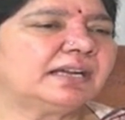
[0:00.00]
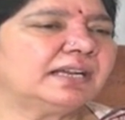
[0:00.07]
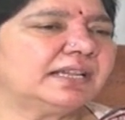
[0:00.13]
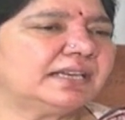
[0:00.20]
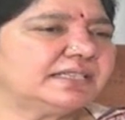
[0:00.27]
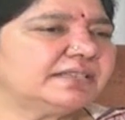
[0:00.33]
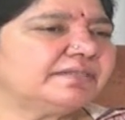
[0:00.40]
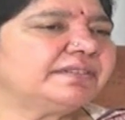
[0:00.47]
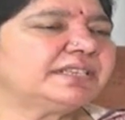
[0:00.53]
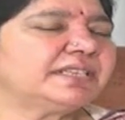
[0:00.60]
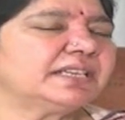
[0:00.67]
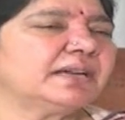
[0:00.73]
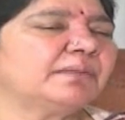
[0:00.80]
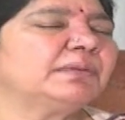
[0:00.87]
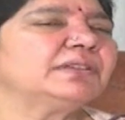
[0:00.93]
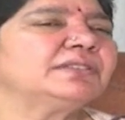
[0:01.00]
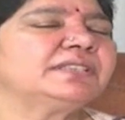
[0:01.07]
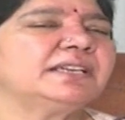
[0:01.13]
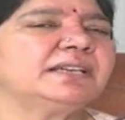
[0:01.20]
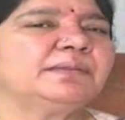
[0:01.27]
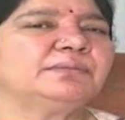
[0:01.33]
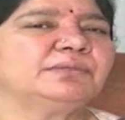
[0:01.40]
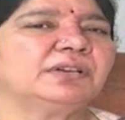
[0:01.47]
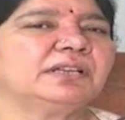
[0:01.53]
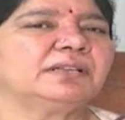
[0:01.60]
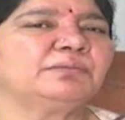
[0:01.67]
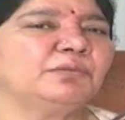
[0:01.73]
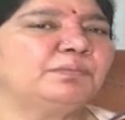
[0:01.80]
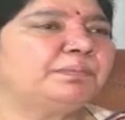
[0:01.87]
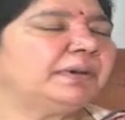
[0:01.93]
రకాల రిజర్వేషన్ అమలు చేయడం
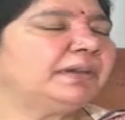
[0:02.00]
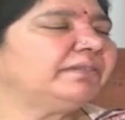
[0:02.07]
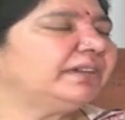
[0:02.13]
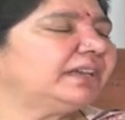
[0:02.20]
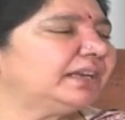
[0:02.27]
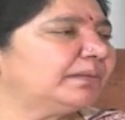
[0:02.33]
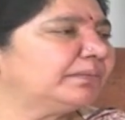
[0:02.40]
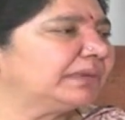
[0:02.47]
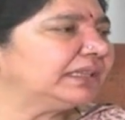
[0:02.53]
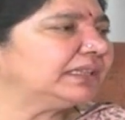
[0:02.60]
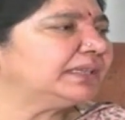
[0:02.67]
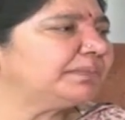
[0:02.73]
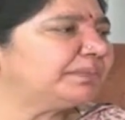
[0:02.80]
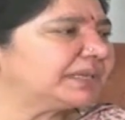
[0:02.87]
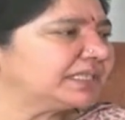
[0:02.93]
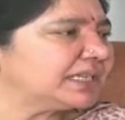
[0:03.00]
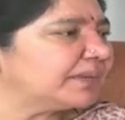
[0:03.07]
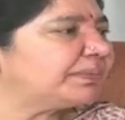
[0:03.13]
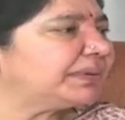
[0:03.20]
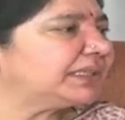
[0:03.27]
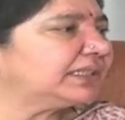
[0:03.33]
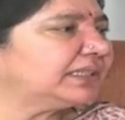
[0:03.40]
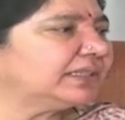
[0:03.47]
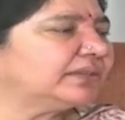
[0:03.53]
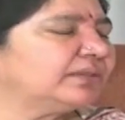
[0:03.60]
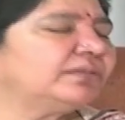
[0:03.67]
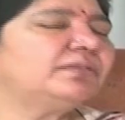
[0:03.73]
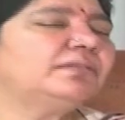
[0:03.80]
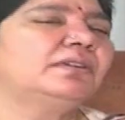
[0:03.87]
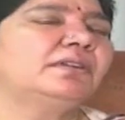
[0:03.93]
ద్వారా ముప్పై వేల మంది
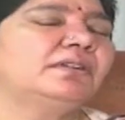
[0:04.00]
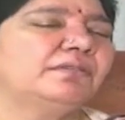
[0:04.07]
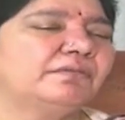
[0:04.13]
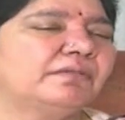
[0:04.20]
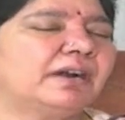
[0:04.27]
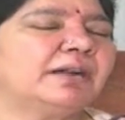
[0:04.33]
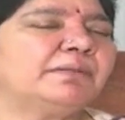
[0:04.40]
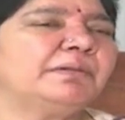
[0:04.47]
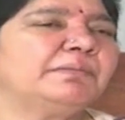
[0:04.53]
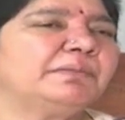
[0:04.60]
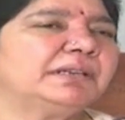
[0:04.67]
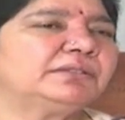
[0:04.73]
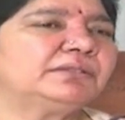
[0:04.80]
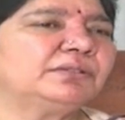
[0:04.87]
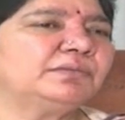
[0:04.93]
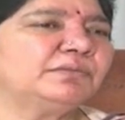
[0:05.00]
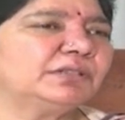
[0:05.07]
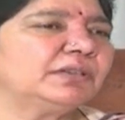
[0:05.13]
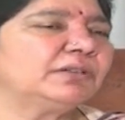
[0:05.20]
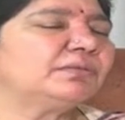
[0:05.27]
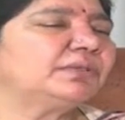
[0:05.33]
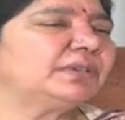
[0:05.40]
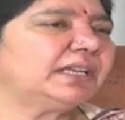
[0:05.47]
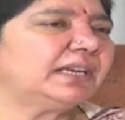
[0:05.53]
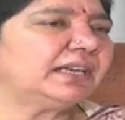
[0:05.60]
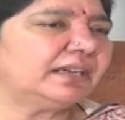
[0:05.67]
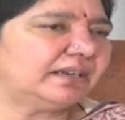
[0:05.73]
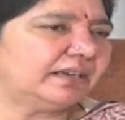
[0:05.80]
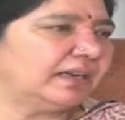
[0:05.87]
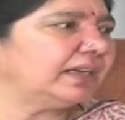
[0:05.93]
ప్రజాప్రతినిధులు వార్డు మెంబర్తో
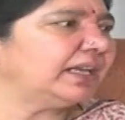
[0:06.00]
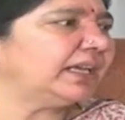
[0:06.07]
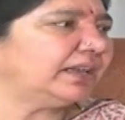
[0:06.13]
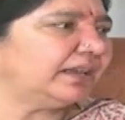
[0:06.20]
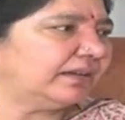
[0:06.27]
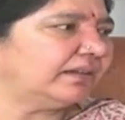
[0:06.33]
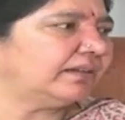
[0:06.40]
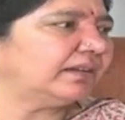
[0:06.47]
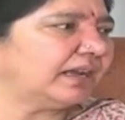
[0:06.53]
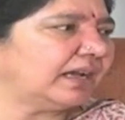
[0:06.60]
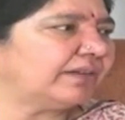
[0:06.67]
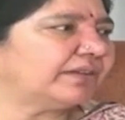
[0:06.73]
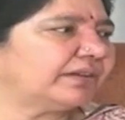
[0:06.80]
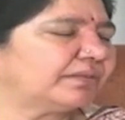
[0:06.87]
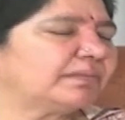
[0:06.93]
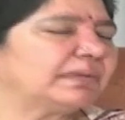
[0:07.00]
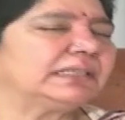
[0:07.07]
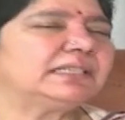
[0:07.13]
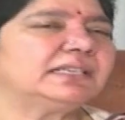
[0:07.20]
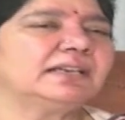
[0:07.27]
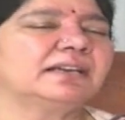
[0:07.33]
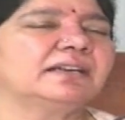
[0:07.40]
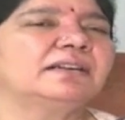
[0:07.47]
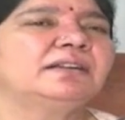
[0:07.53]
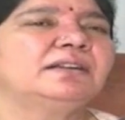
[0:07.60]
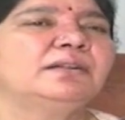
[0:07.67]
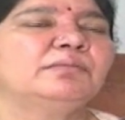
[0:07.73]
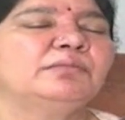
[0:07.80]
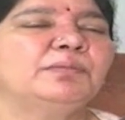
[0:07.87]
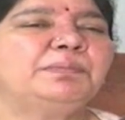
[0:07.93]
మొదలుకుంటే నే నా వరకు మంత్రిగా
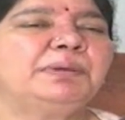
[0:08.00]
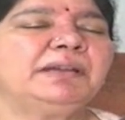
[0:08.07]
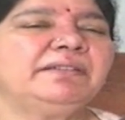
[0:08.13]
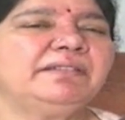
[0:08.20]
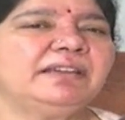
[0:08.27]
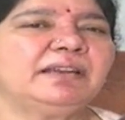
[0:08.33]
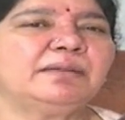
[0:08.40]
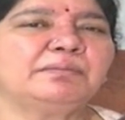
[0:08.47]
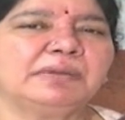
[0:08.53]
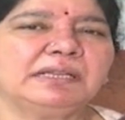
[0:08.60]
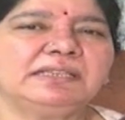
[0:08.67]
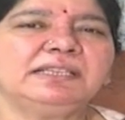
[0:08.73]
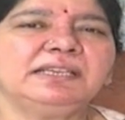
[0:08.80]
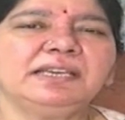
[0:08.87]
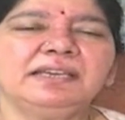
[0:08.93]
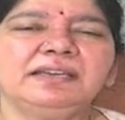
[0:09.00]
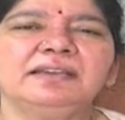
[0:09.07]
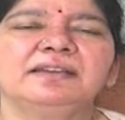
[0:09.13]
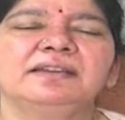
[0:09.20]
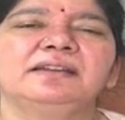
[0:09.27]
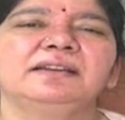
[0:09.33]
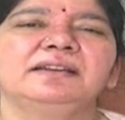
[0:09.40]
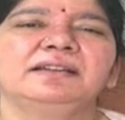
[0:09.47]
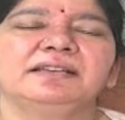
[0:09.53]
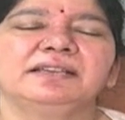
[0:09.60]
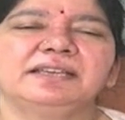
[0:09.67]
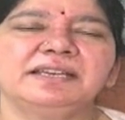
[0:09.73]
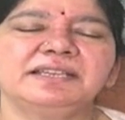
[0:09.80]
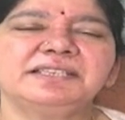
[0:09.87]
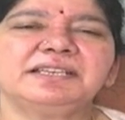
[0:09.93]
ముప్పై వేల మంది
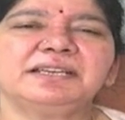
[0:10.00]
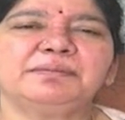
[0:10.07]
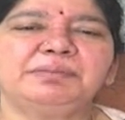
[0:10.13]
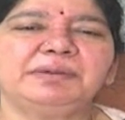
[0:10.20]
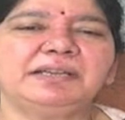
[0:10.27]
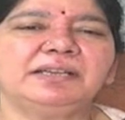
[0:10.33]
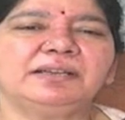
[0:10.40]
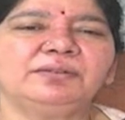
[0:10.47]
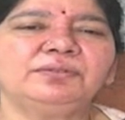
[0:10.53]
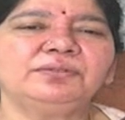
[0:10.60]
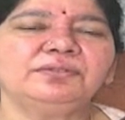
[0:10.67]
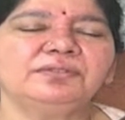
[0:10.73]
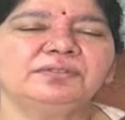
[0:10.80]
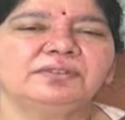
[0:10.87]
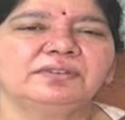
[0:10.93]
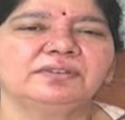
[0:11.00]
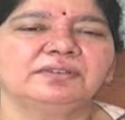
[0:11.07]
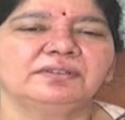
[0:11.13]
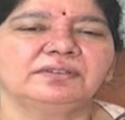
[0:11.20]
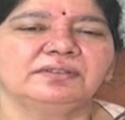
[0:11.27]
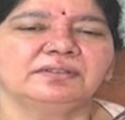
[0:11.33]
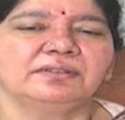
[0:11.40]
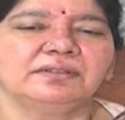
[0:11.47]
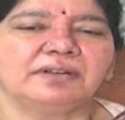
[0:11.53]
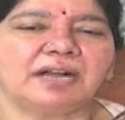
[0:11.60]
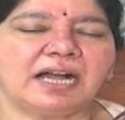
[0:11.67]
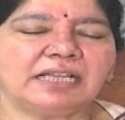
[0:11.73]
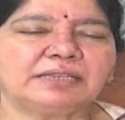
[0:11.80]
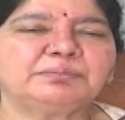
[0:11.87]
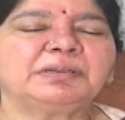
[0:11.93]
గిరిజన బిడ్డలు
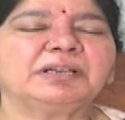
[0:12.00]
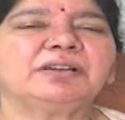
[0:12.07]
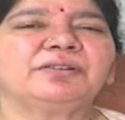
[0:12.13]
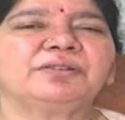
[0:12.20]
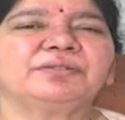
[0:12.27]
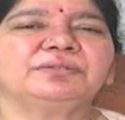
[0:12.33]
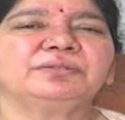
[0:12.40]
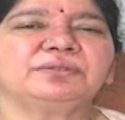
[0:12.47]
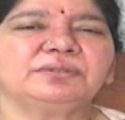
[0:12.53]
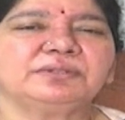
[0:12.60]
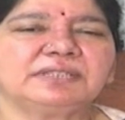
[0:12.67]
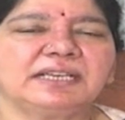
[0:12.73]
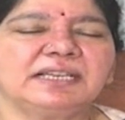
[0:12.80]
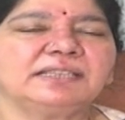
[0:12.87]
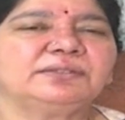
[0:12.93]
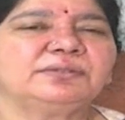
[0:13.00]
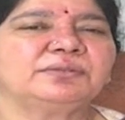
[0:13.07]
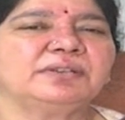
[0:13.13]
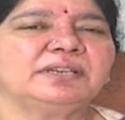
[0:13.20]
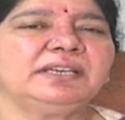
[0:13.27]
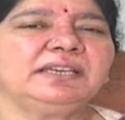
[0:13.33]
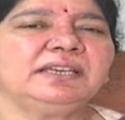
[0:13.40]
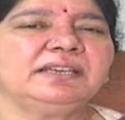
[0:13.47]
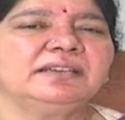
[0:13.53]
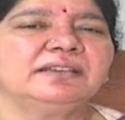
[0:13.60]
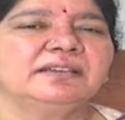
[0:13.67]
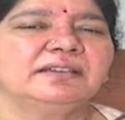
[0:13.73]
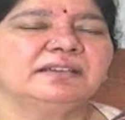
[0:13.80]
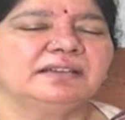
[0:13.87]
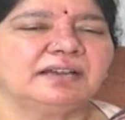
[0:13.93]
ఆత్మగౌరవంతో తలెత్తుకొని
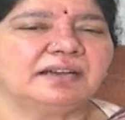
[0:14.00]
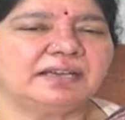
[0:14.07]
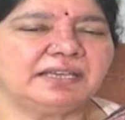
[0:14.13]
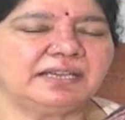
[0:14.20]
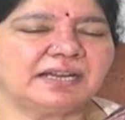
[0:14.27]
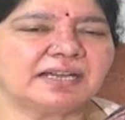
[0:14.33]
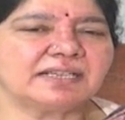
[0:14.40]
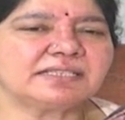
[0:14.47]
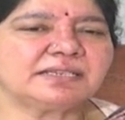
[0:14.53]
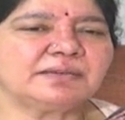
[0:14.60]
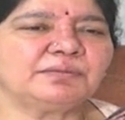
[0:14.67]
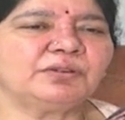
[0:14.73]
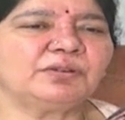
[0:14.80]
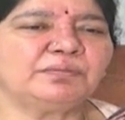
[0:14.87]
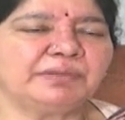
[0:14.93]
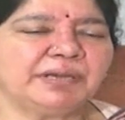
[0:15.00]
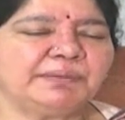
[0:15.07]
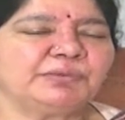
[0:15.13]
ఈ రాష్ట్రంలో